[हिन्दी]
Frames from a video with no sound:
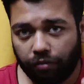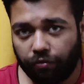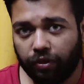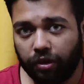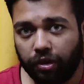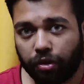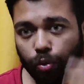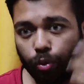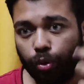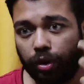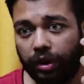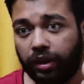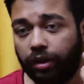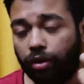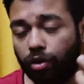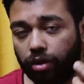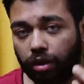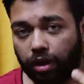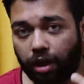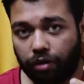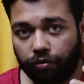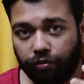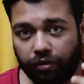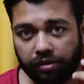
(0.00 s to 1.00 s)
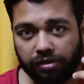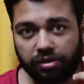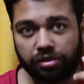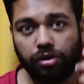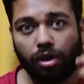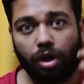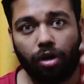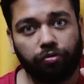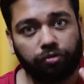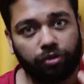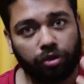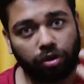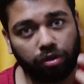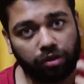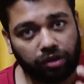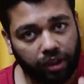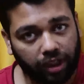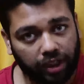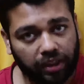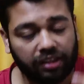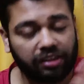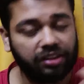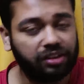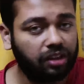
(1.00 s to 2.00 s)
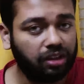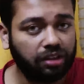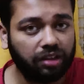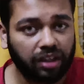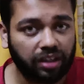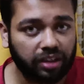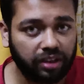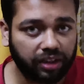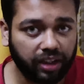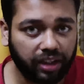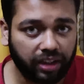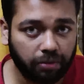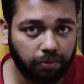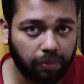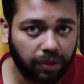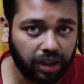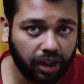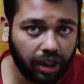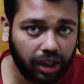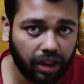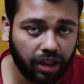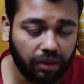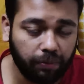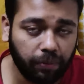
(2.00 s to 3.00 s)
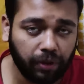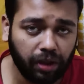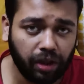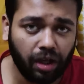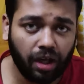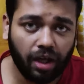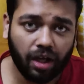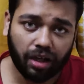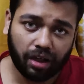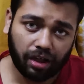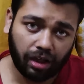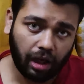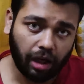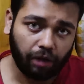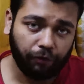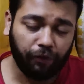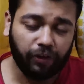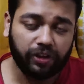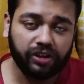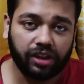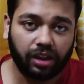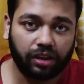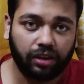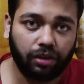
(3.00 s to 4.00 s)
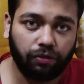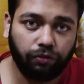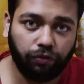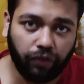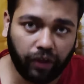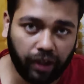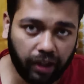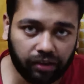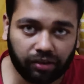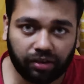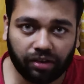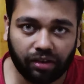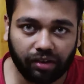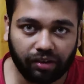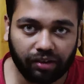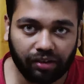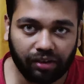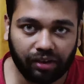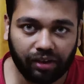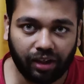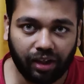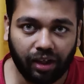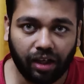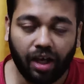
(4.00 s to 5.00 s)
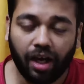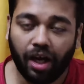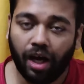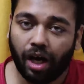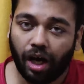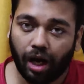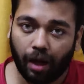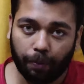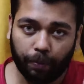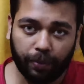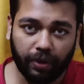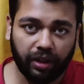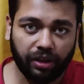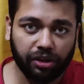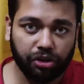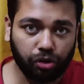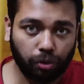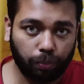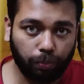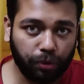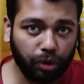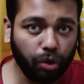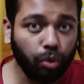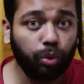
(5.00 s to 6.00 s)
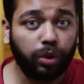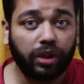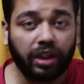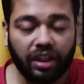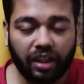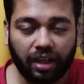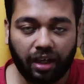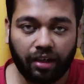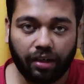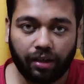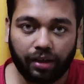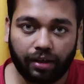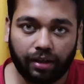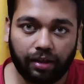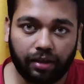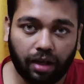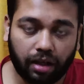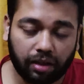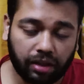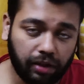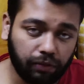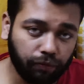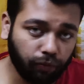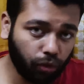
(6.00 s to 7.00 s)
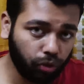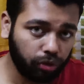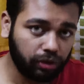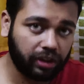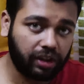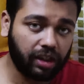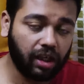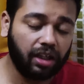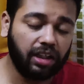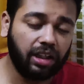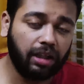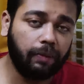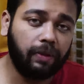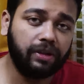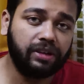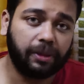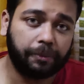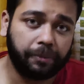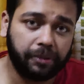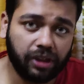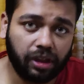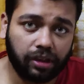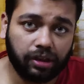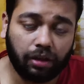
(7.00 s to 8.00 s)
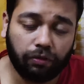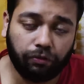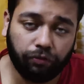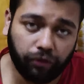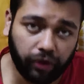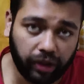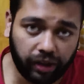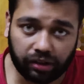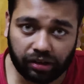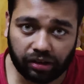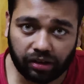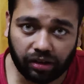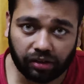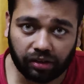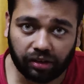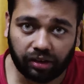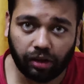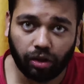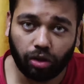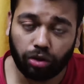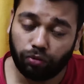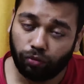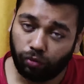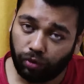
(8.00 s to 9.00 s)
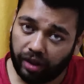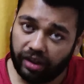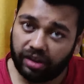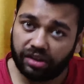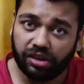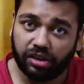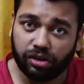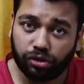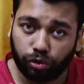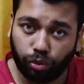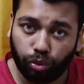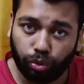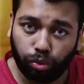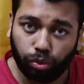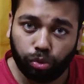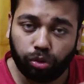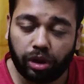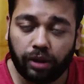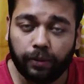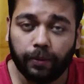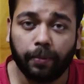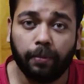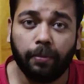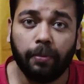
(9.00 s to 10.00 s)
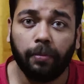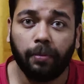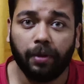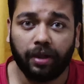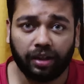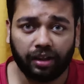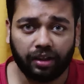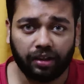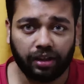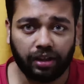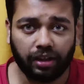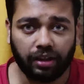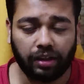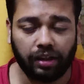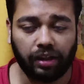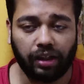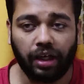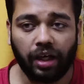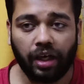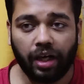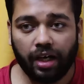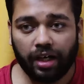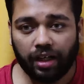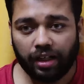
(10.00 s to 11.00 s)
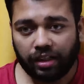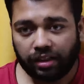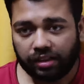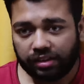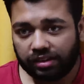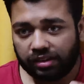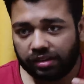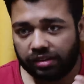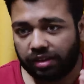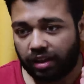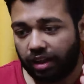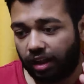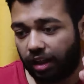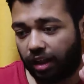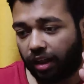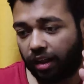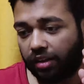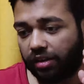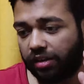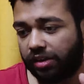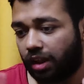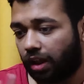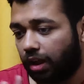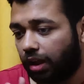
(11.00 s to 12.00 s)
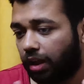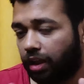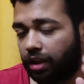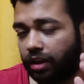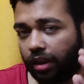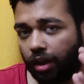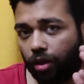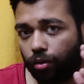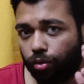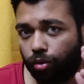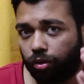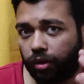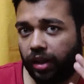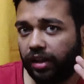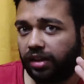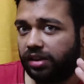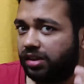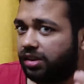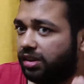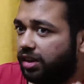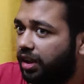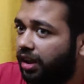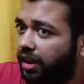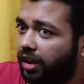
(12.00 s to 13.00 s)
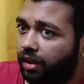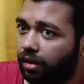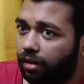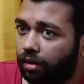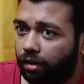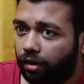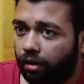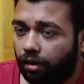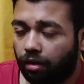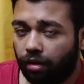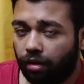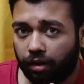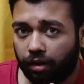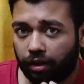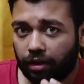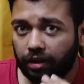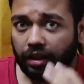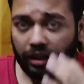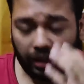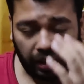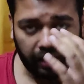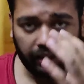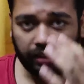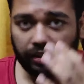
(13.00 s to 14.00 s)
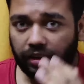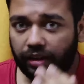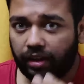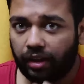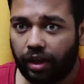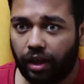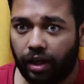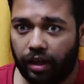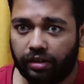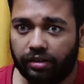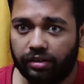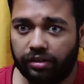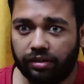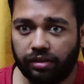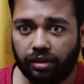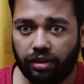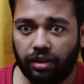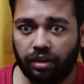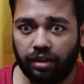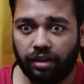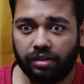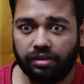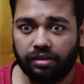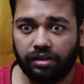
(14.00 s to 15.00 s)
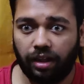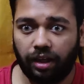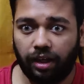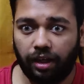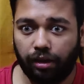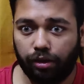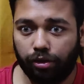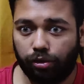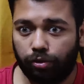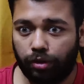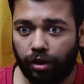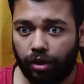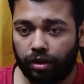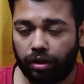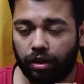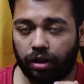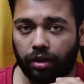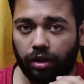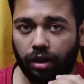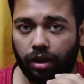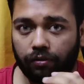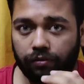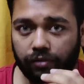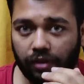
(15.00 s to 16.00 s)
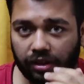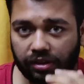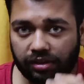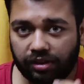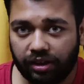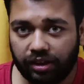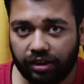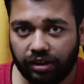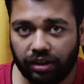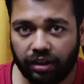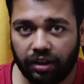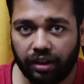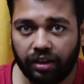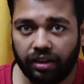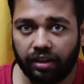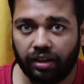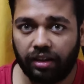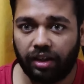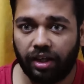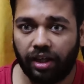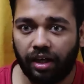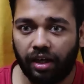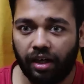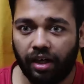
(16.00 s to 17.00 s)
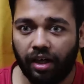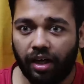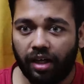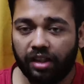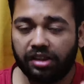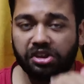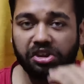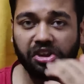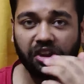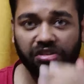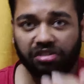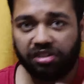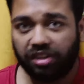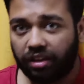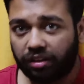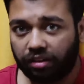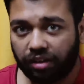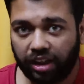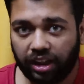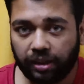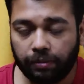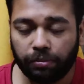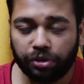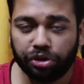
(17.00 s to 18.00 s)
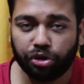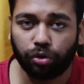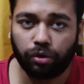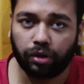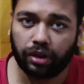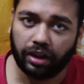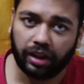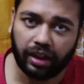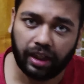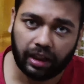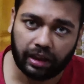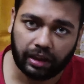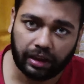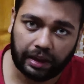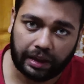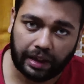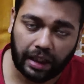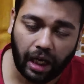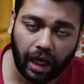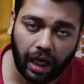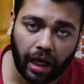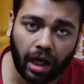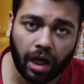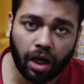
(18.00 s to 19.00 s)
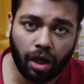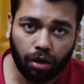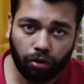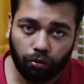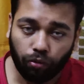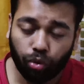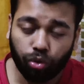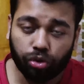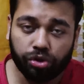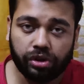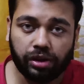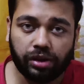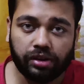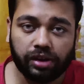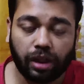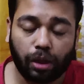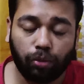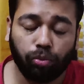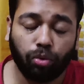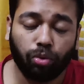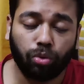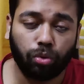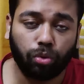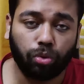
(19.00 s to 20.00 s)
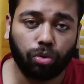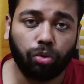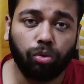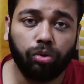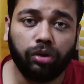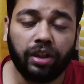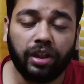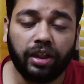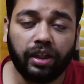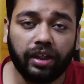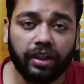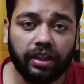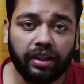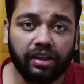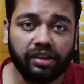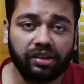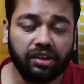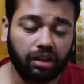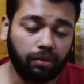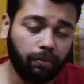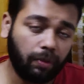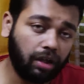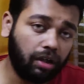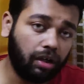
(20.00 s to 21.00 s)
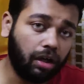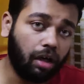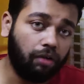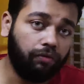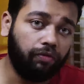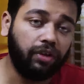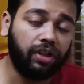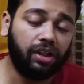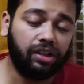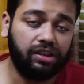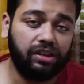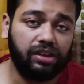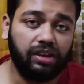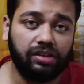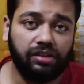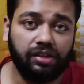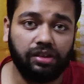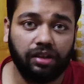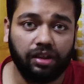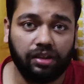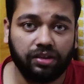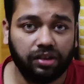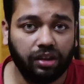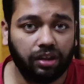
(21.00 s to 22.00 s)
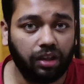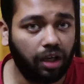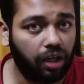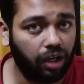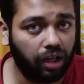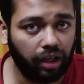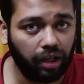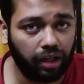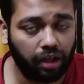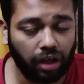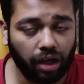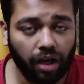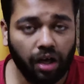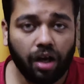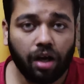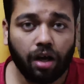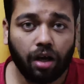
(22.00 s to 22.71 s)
काफी यूनिक और काफी सॉफ्ट और ट्रेडिशनल कंटेंट बनाने पे काफी ज्यादा फेथ रखती है अपनी जो ब्यूटी है केरला की वो दिखाने पे सबसे ज्यादा फेथ रखती है और वही चीज कुरुथी में भी मैंने देखी कि जिस तरीके का जंगल का उन्होंने एक सीन क्रिएट किया है जिस तरीके से एक थोड़ा डरावना सीन क्रिएट किया है चेजिंग थीम जो क्रिएट किया है वो चीज आपको कुरुथी के टीजर में काफी अच्छे से नजर आएगा